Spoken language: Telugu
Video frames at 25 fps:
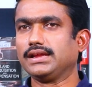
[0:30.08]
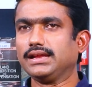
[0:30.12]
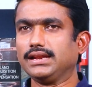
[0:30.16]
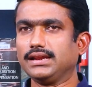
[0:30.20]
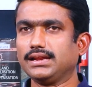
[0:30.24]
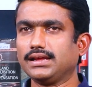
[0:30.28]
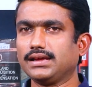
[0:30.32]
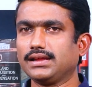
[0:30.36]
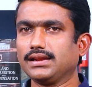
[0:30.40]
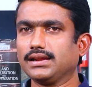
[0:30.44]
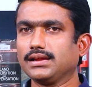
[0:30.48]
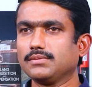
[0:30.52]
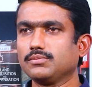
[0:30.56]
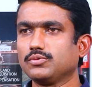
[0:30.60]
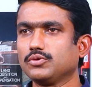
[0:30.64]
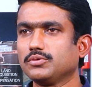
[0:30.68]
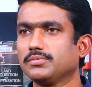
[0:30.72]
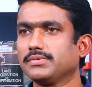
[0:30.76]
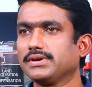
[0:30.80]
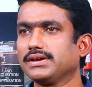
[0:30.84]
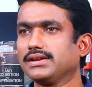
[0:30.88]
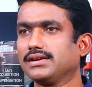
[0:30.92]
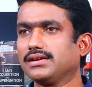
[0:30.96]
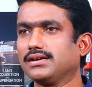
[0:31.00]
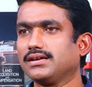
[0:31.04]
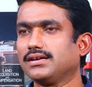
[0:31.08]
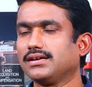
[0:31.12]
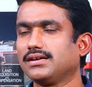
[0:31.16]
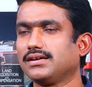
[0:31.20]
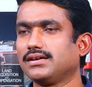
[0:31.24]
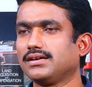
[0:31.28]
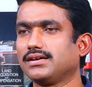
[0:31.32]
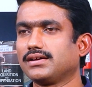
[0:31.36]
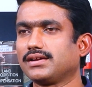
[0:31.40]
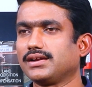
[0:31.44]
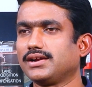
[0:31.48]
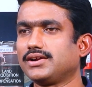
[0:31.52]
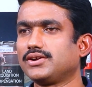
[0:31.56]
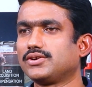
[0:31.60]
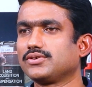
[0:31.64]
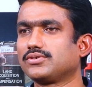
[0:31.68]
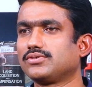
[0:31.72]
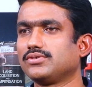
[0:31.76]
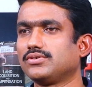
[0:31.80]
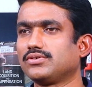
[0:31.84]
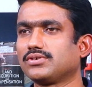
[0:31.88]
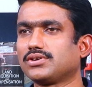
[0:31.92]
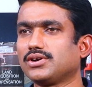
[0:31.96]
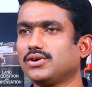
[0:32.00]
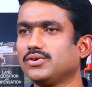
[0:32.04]
ఇల్లు అయినా భూమి అయినా
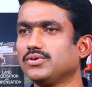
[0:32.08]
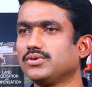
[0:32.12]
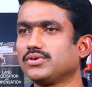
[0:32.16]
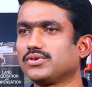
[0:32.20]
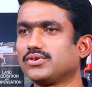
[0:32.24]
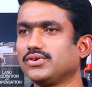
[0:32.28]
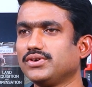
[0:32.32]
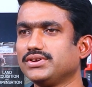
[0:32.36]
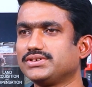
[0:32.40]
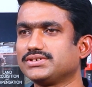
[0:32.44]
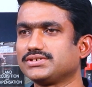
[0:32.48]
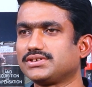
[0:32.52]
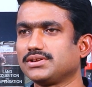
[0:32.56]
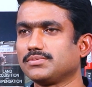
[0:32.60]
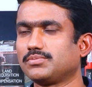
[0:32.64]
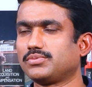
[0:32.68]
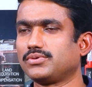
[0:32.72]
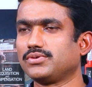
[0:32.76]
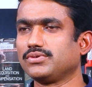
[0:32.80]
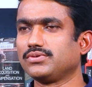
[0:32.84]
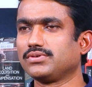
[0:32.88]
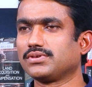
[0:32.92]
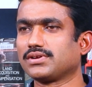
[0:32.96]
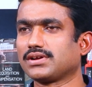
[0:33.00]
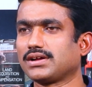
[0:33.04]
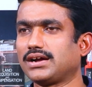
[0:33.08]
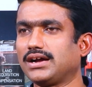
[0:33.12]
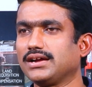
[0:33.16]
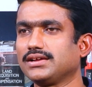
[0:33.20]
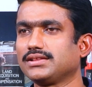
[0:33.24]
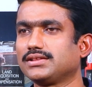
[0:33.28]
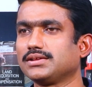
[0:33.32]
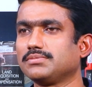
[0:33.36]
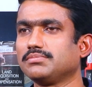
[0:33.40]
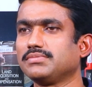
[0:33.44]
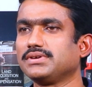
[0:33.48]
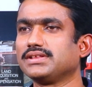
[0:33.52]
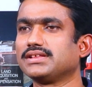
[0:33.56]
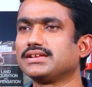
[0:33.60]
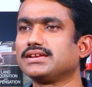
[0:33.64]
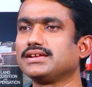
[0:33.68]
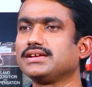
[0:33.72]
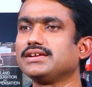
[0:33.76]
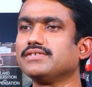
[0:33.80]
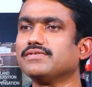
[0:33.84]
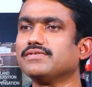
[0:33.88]
రెంట్కో కౌలుకో ఇచ్చేటప్పుడు కాగితం మీదనే